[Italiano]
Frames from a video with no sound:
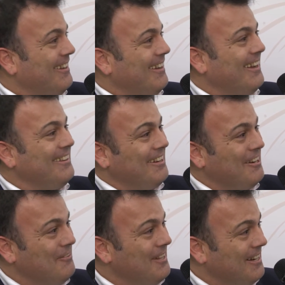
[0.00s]
è andare a
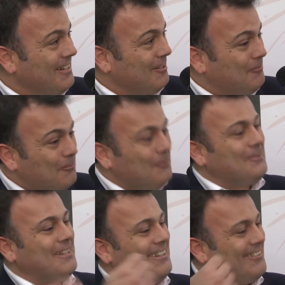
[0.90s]
rivedere anche
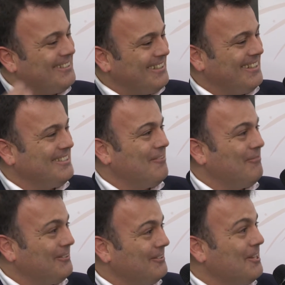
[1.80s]
tutte le cose che hai già
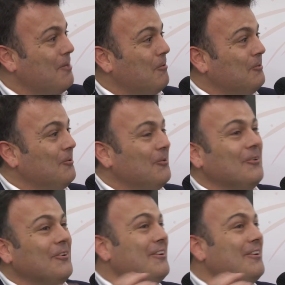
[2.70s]
fatto, sai che quando